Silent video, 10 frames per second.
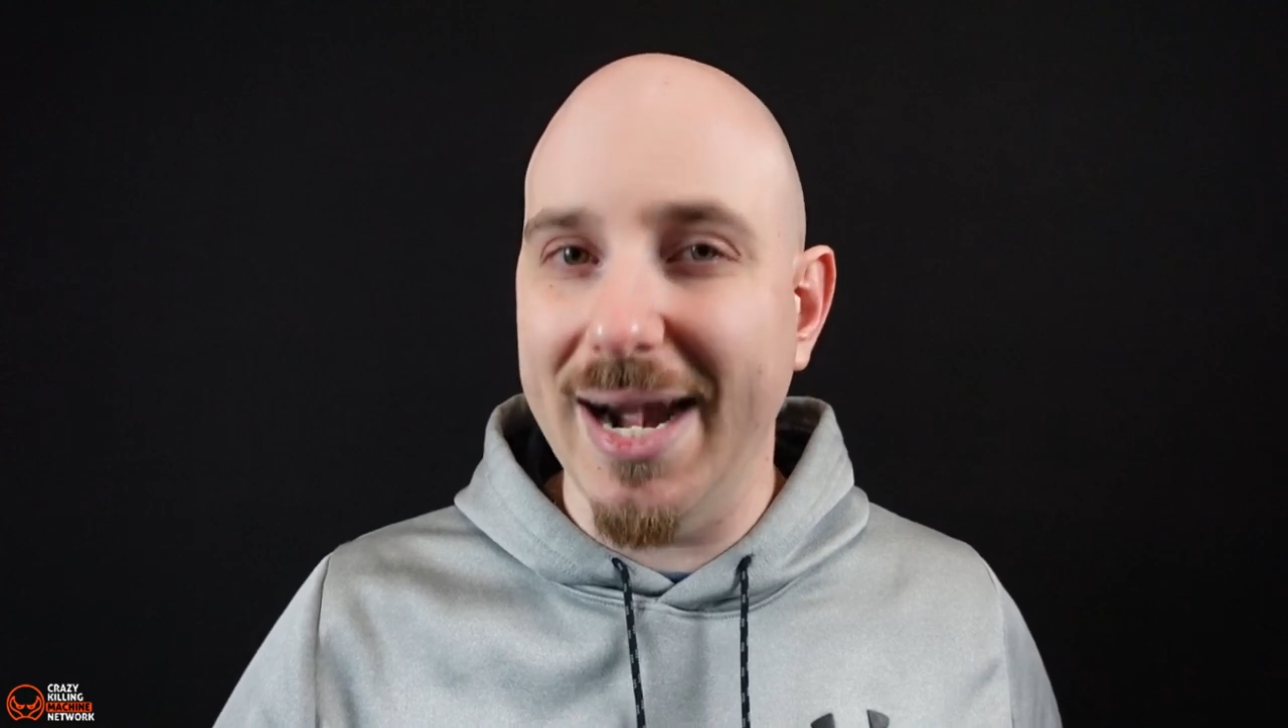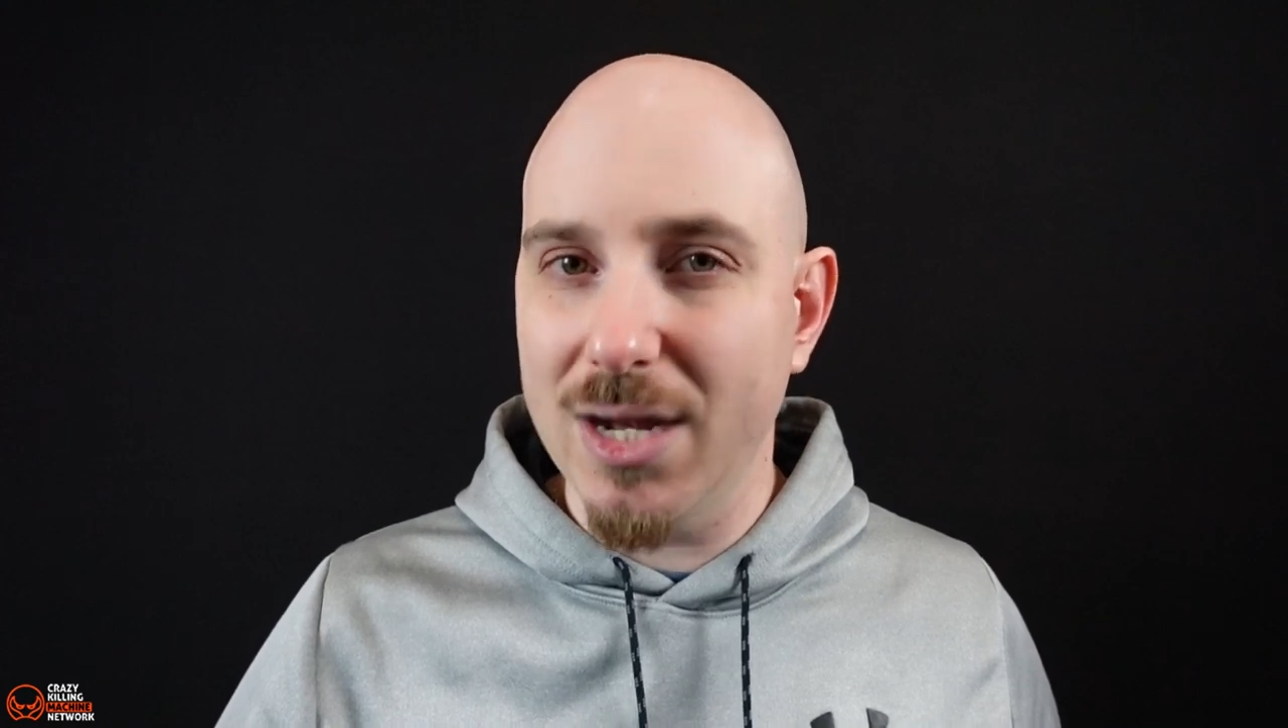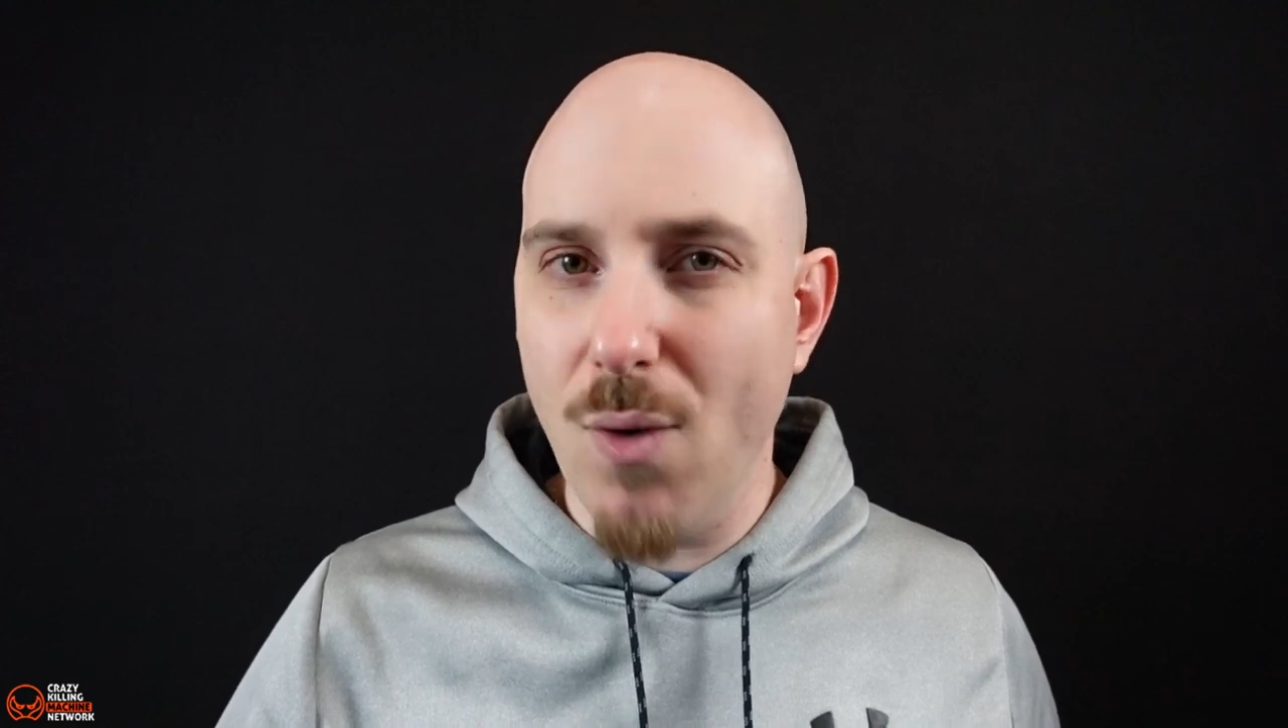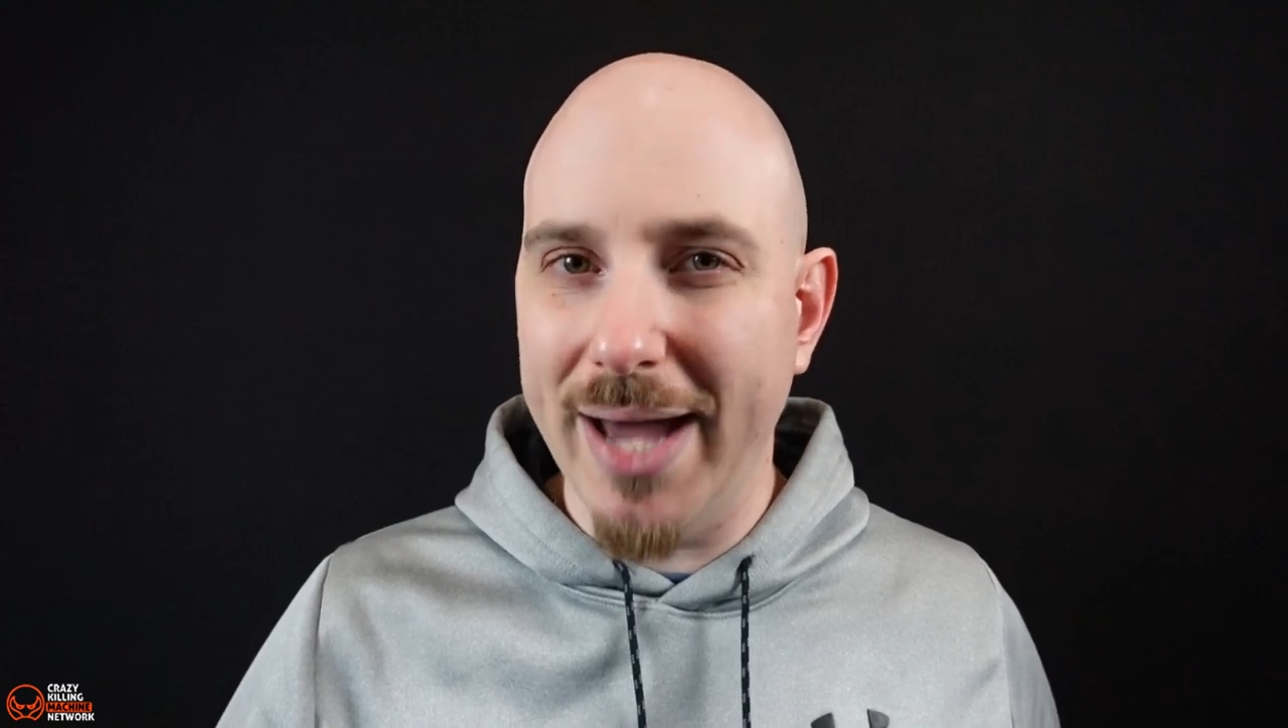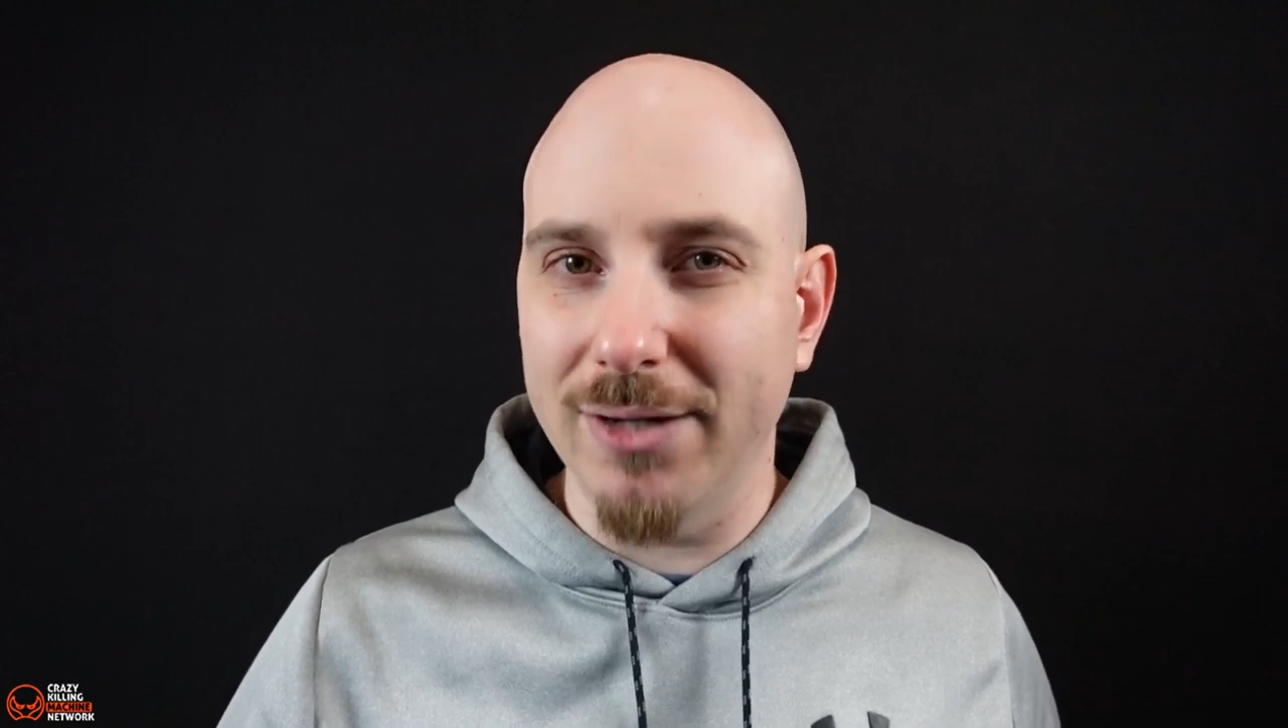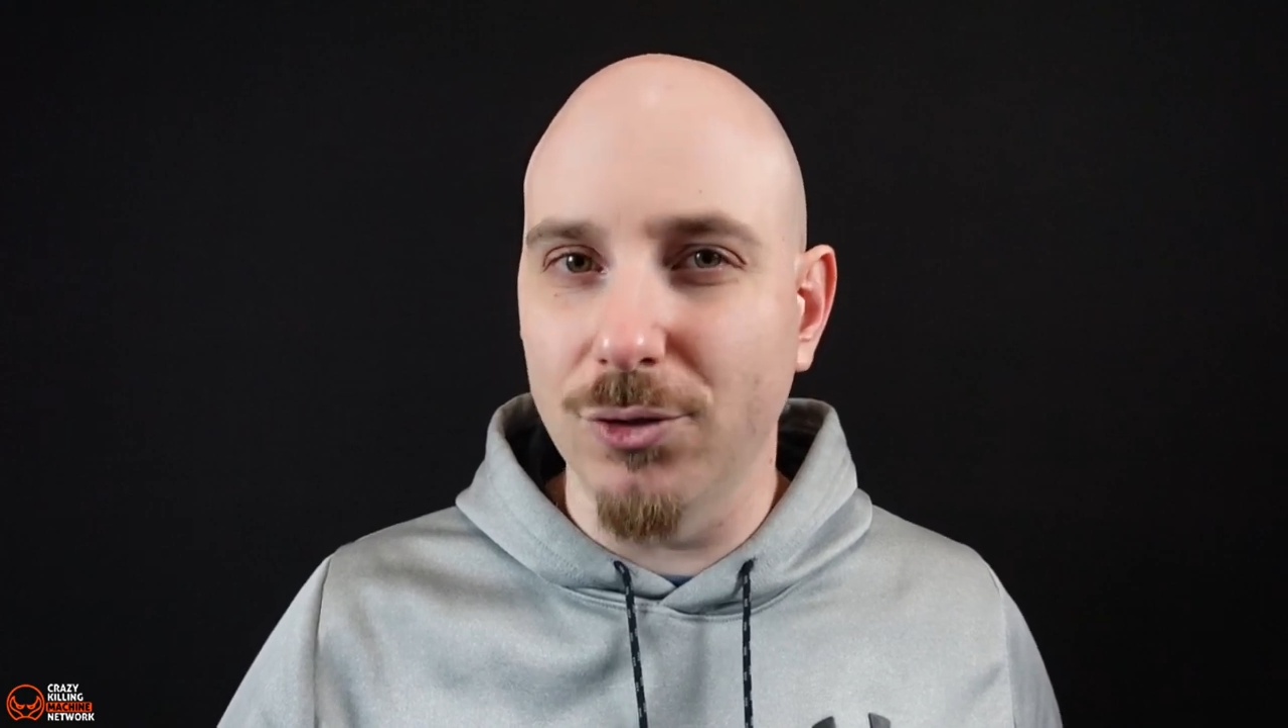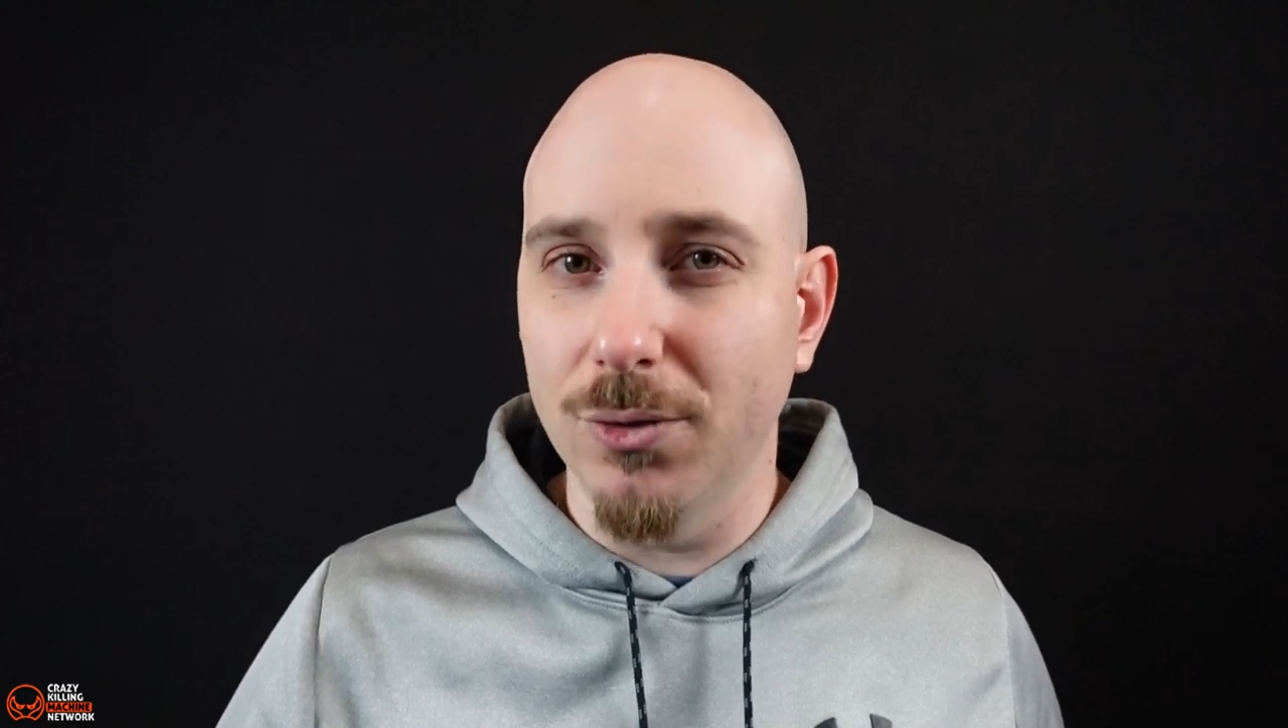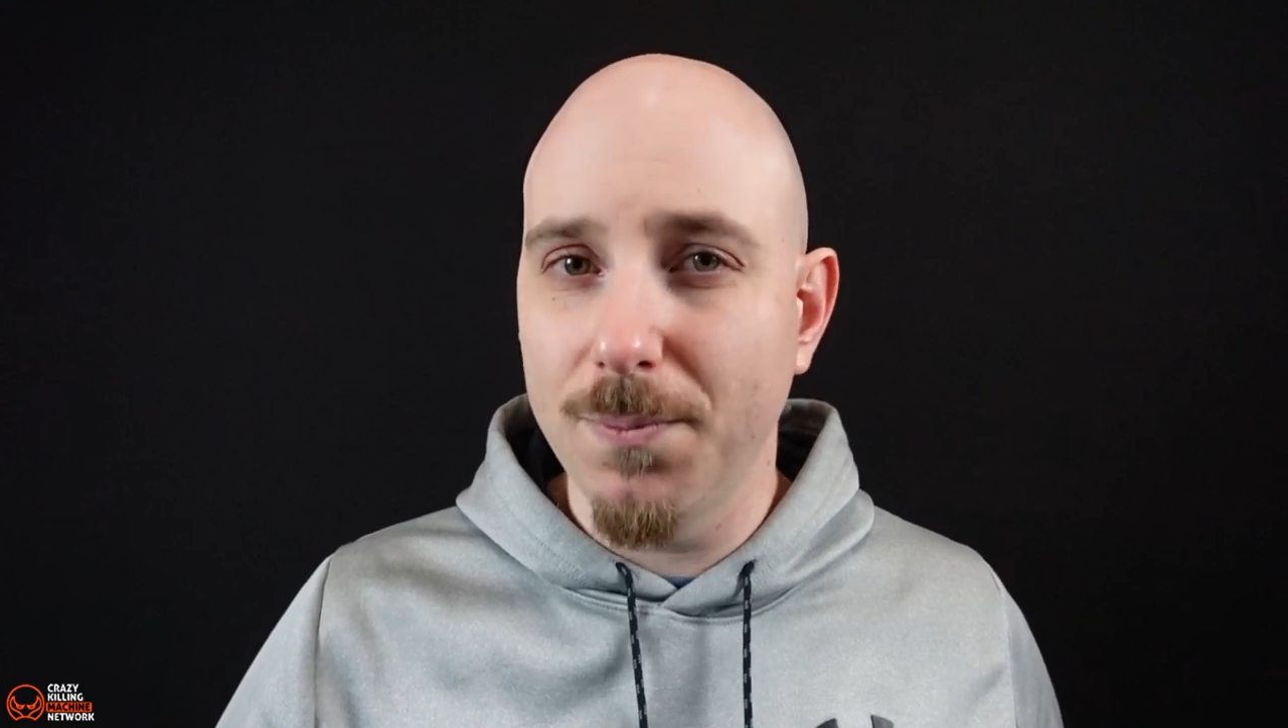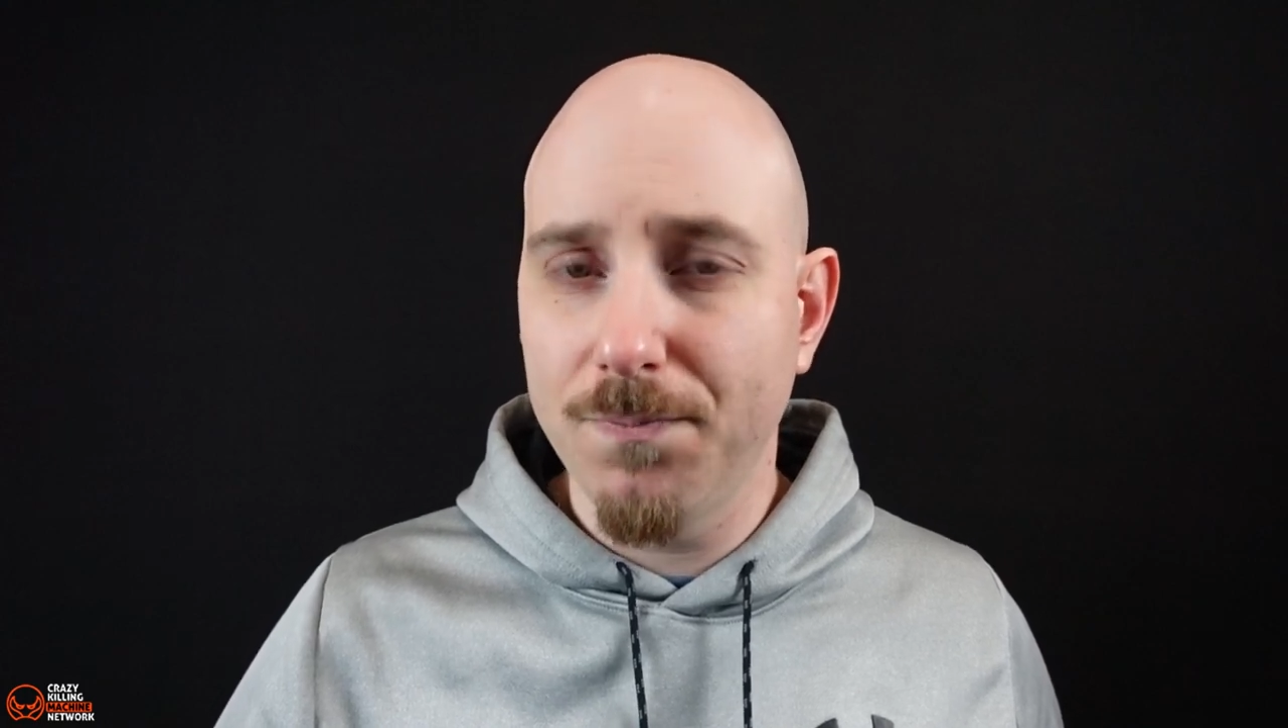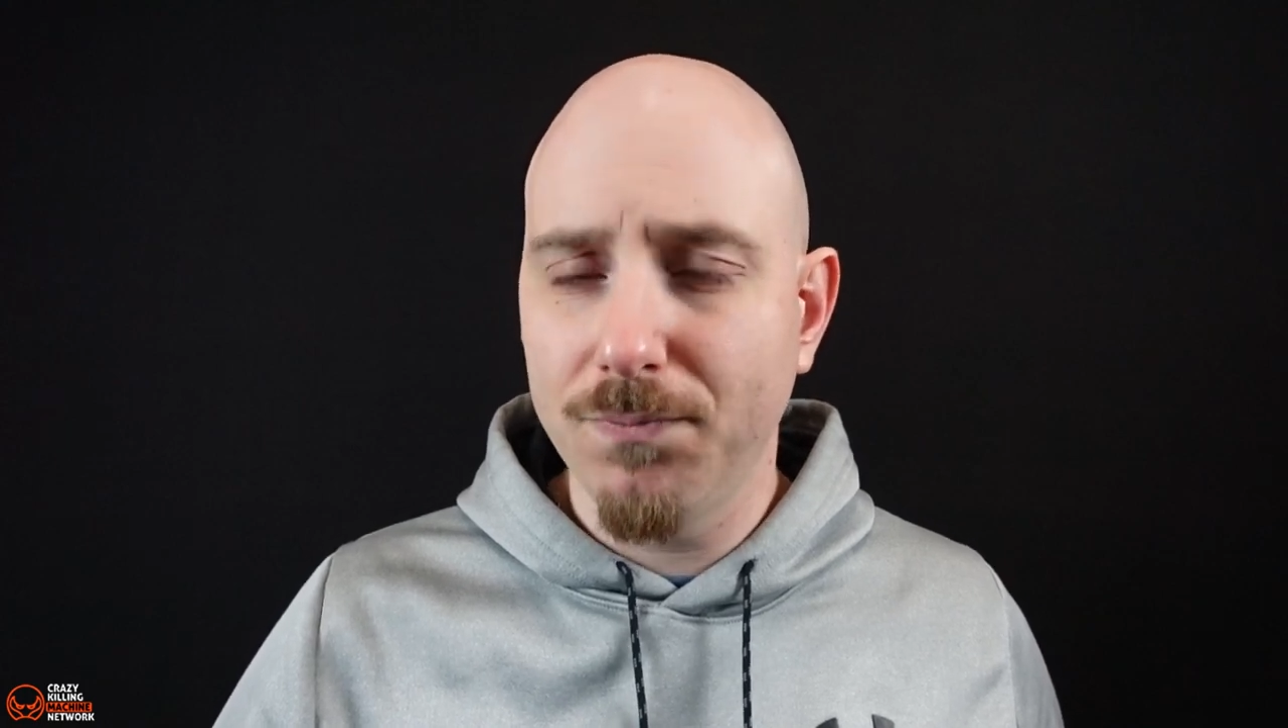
riguardo